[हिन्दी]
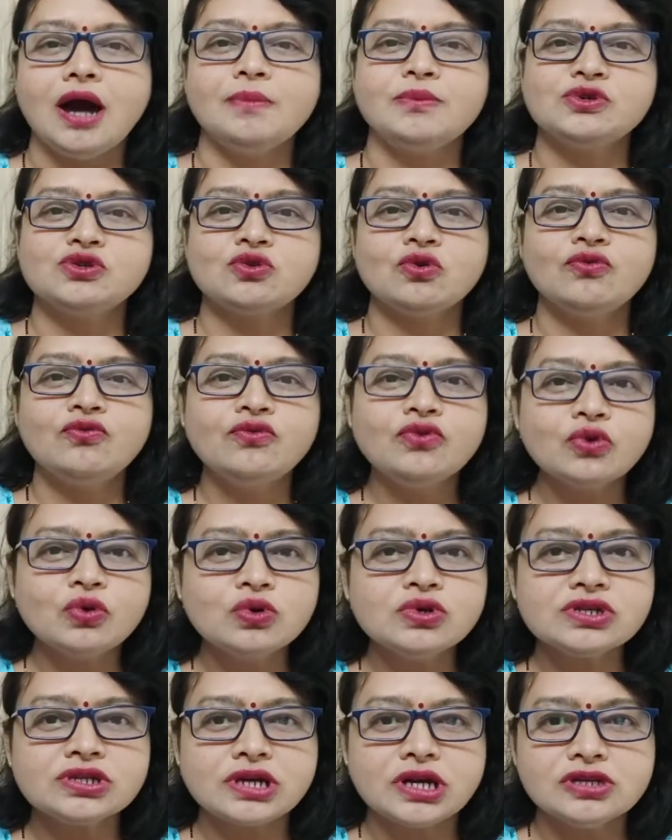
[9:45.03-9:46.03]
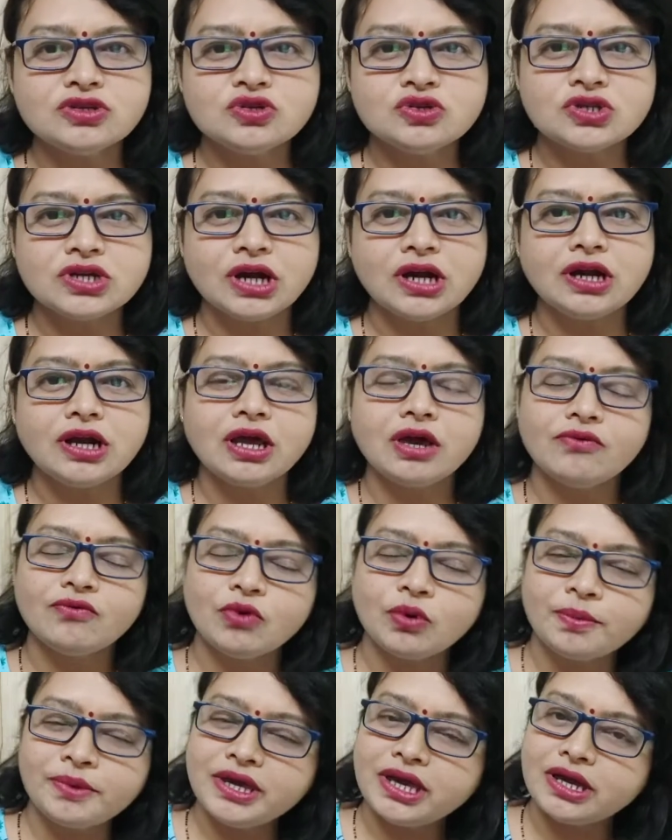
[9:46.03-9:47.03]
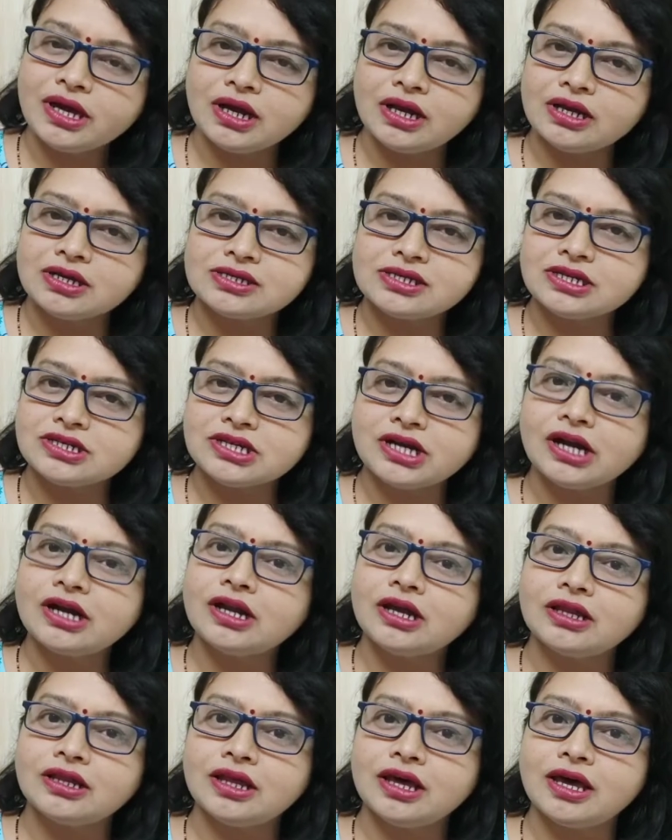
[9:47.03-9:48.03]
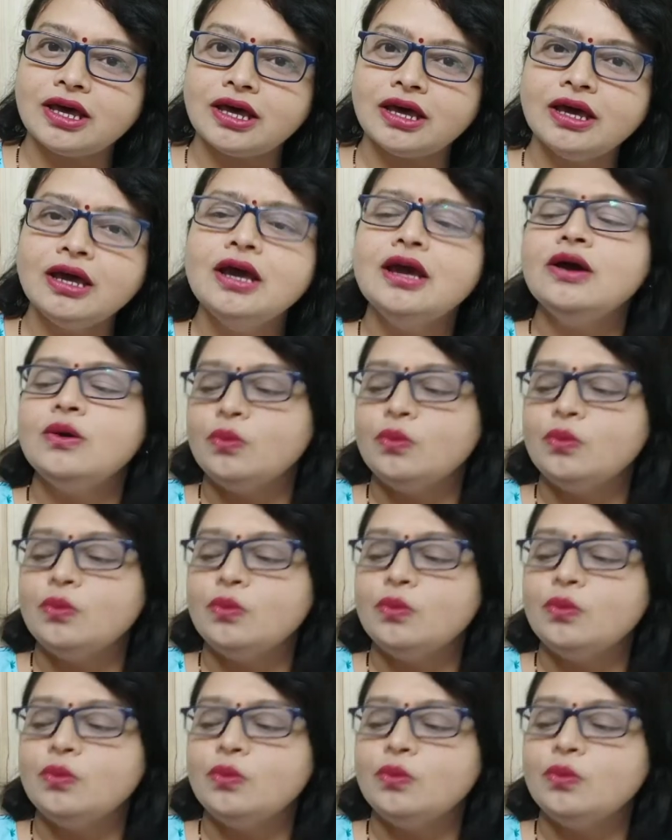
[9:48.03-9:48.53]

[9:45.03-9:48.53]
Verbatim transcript: आप इसको फ्रूट्स का जो चार्ट है वो भी एक अलग सा चार्ट आता है